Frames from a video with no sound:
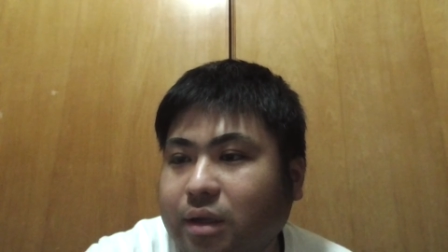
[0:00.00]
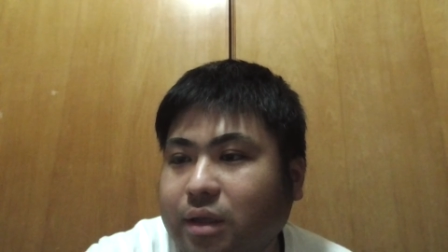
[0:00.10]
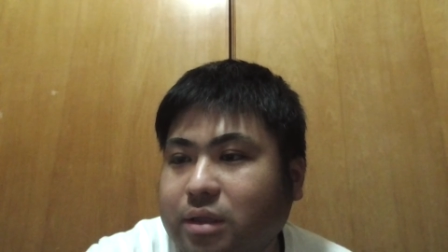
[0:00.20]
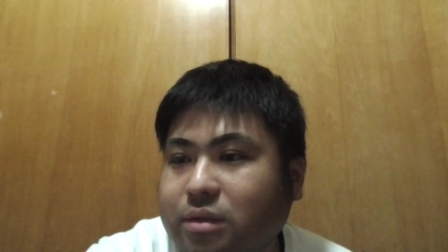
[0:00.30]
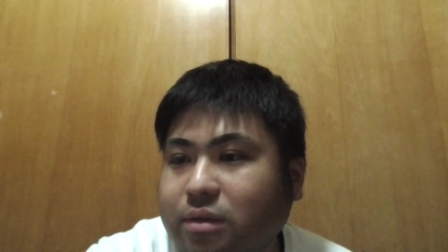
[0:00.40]

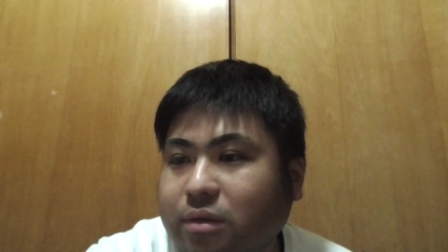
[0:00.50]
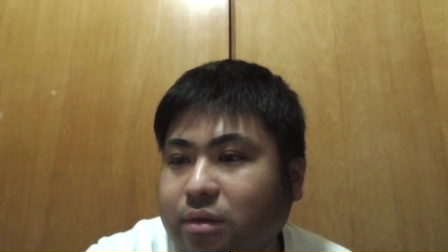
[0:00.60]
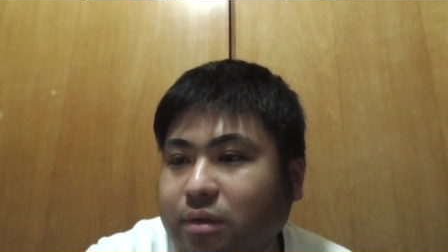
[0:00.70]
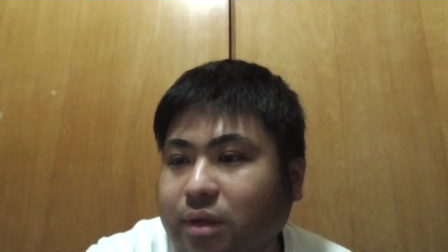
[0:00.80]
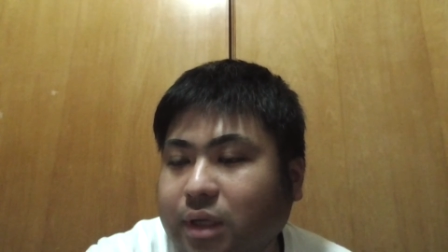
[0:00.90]
一
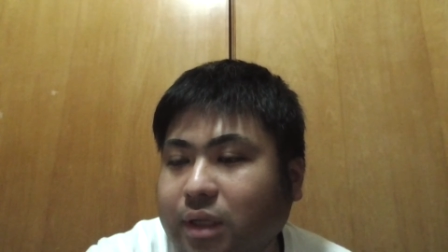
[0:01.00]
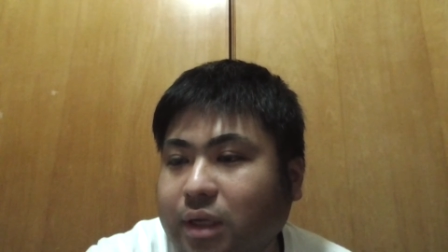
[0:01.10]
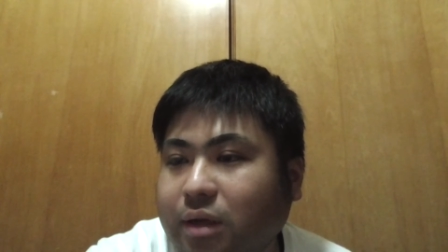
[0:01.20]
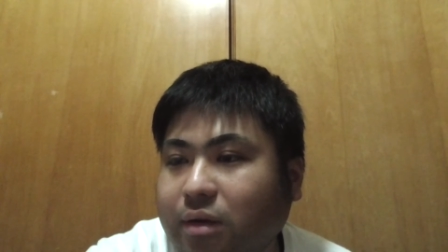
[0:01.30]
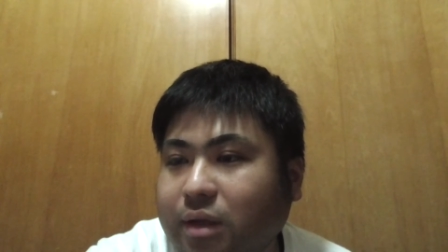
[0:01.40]
応、神
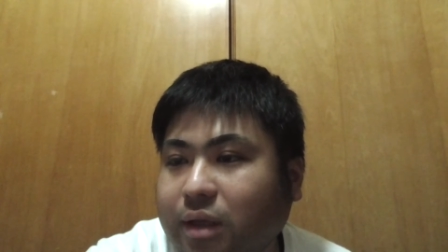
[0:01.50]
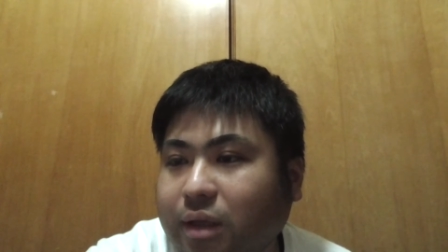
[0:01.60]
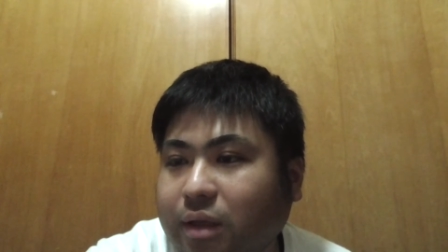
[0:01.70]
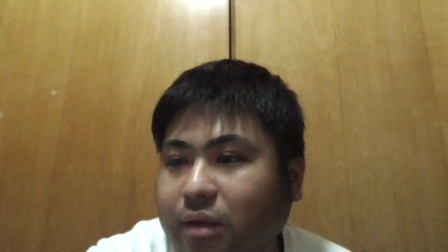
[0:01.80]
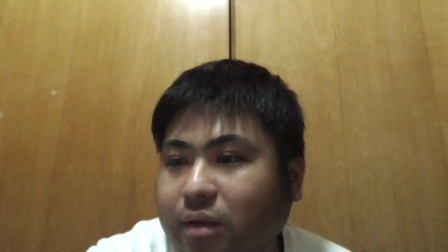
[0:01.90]
奈川
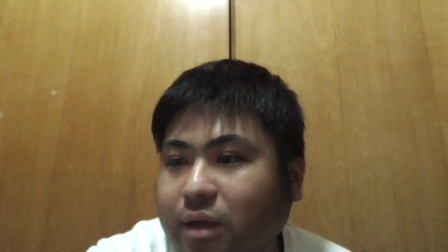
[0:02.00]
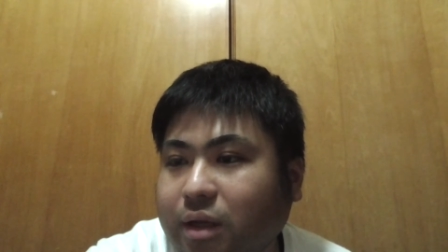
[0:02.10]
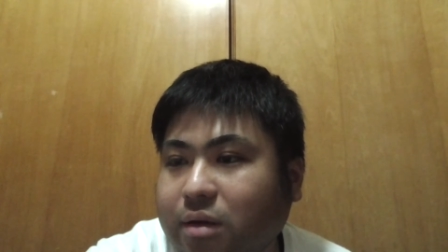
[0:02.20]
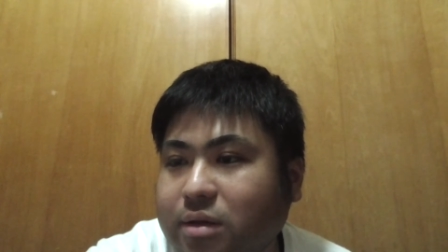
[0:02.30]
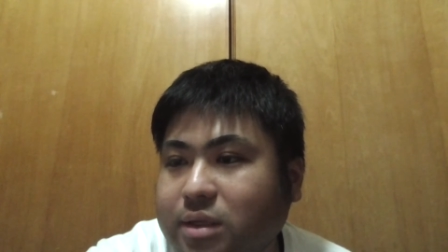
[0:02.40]
県
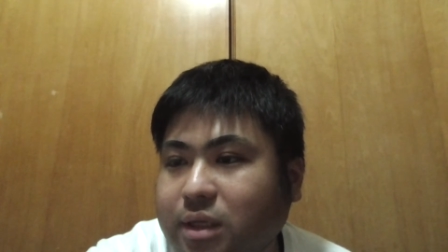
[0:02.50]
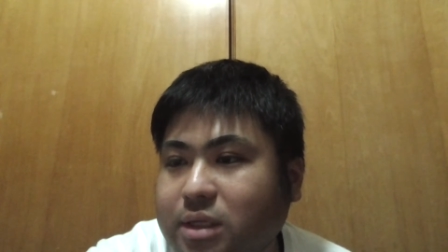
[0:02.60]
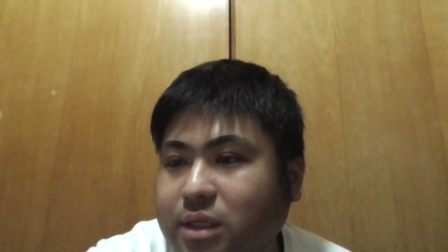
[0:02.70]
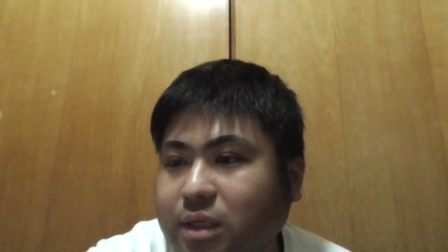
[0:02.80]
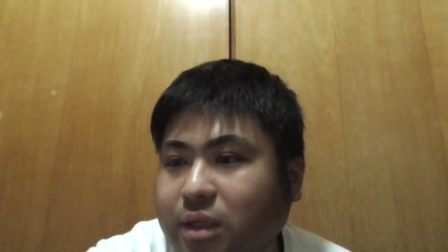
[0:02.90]
川
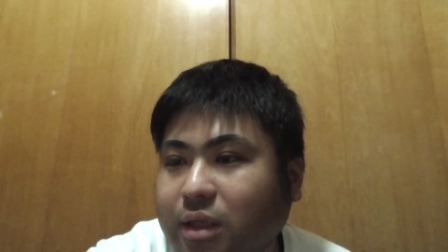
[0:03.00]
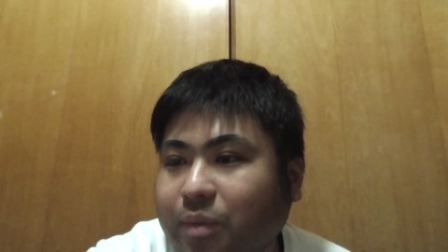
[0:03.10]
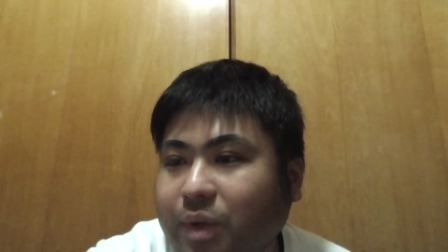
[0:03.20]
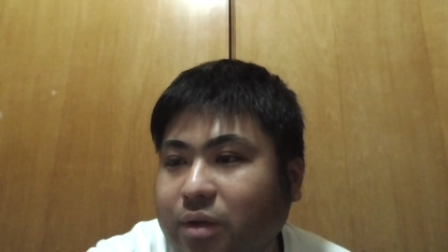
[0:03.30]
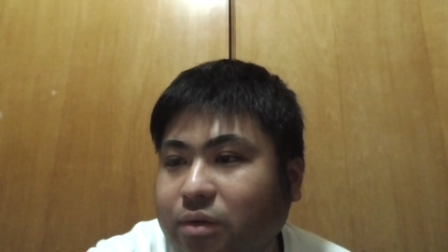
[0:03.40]
崎市多
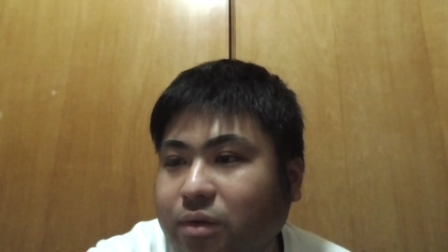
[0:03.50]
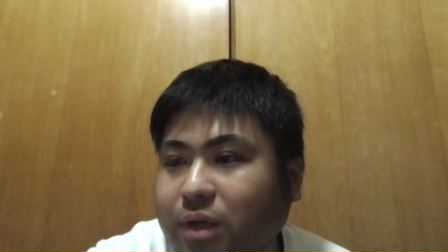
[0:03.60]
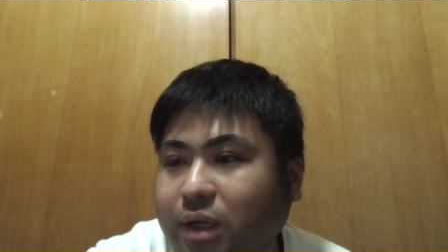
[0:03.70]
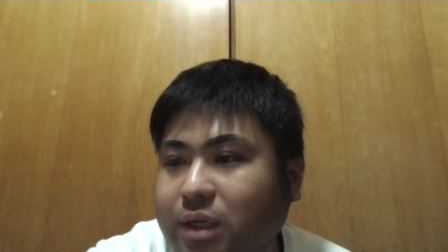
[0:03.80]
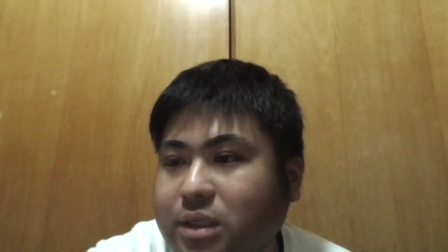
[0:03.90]
摩区の
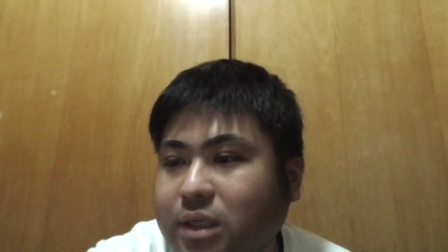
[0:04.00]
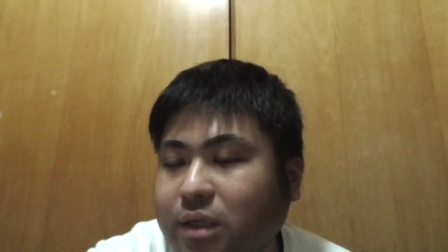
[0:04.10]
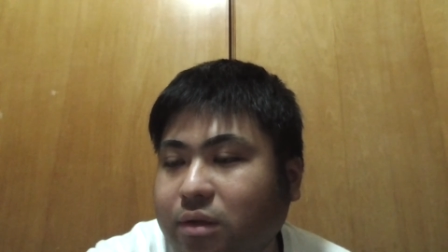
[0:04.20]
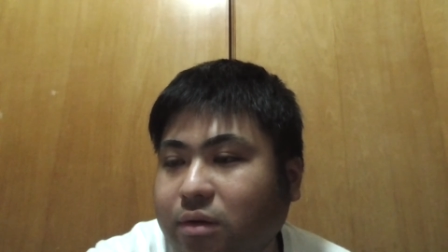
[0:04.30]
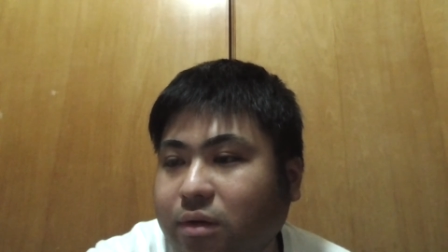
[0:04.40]
会社
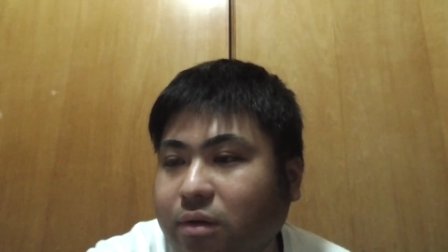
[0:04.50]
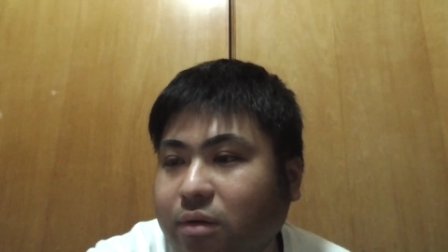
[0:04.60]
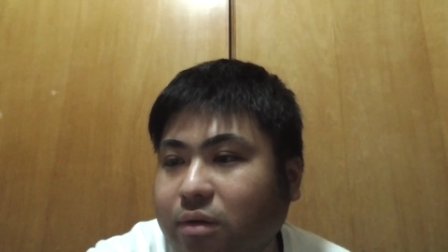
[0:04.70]
員の